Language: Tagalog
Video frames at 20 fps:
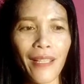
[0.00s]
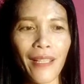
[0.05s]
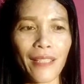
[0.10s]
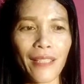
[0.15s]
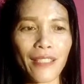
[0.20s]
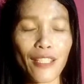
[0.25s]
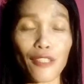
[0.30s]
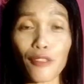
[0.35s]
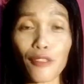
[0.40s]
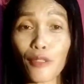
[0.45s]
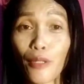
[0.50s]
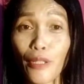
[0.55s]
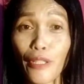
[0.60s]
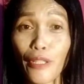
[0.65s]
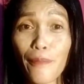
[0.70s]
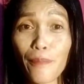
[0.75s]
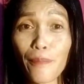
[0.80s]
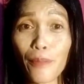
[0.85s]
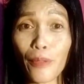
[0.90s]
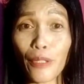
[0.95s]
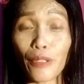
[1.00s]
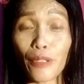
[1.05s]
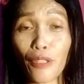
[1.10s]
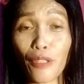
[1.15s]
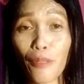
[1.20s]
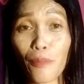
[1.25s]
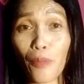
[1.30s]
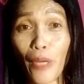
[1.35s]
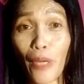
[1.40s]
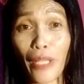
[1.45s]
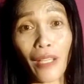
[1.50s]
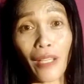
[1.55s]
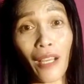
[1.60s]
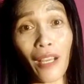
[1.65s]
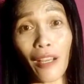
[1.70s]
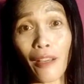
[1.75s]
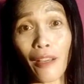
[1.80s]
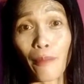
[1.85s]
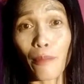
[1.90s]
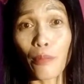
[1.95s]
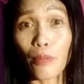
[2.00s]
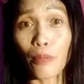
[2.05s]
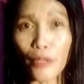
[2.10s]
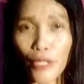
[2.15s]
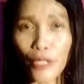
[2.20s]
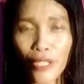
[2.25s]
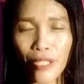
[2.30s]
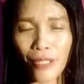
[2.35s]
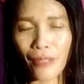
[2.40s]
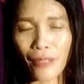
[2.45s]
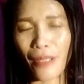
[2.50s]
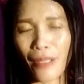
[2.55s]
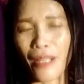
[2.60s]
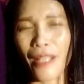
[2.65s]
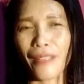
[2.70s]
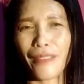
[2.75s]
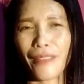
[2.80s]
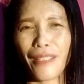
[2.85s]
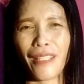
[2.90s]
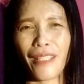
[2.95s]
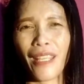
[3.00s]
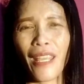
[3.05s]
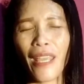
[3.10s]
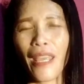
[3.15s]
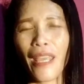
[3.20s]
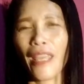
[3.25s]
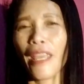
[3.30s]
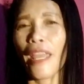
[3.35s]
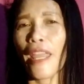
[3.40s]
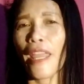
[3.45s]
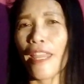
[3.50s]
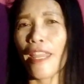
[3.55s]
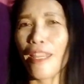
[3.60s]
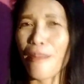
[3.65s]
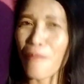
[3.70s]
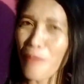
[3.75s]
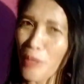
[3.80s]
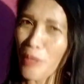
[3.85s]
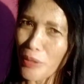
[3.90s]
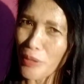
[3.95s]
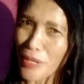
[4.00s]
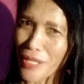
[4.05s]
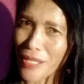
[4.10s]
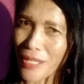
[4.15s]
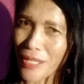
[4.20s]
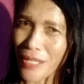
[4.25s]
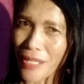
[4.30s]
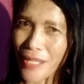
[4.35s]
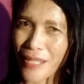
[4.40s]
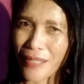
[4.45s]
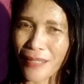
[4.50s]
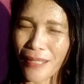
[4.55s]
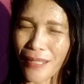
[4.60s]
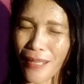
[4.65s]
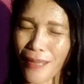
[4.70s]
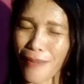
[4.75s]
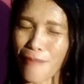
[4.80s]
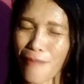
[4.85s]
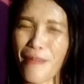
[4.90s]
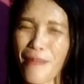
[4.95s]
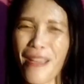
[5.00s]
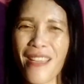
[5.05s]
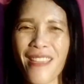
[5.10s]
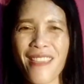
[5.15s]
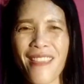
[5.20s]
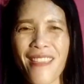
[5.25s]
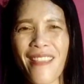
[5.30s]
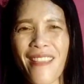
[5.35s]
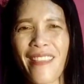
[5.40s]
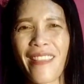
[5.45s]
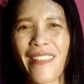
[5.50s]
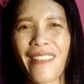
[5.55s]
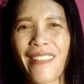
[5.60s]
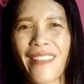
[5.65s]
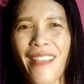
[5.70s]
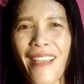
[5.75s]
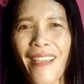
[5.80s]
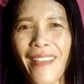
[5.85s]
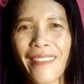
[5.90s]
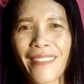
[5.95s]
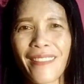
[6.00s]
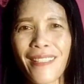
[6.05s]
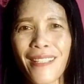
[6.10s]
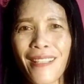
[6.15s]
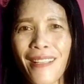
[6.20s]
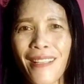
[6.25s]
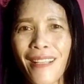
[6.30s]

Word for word: At sa totoo lang po, ito rin po ay nakaka-boost ng ating immune system. Ayan. At